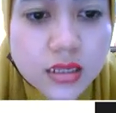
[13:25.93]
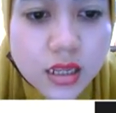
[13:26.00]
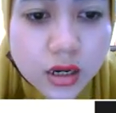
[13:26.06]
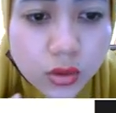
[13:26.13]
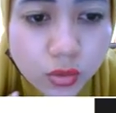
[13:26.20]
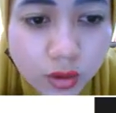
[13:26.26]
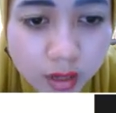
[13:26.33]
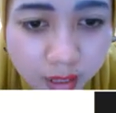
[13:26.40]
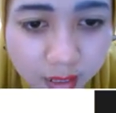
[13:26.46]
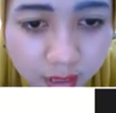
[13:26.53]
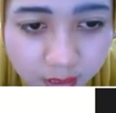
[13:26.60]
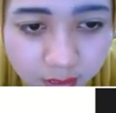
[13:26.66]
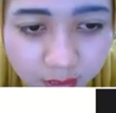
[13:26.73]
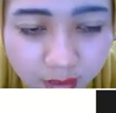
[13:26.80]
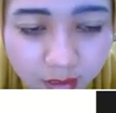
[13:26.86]

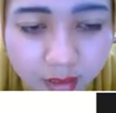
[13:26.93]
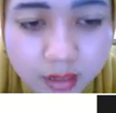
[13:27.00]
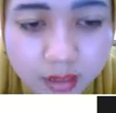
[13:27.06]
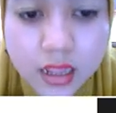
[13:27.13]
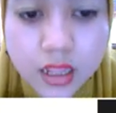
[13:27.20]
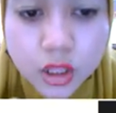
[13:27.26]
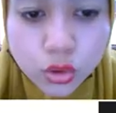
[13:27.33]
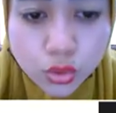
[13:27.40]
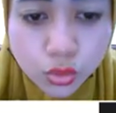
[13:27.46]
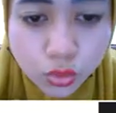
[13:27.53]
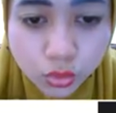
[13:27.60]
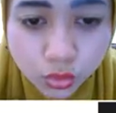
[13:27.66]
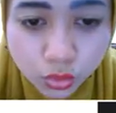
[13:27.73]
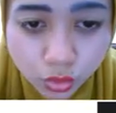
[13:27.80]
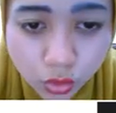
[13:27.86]
seluler
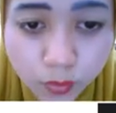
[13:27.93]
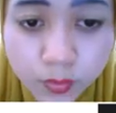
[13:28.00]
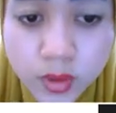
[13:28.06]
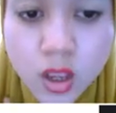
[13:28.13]
yaitu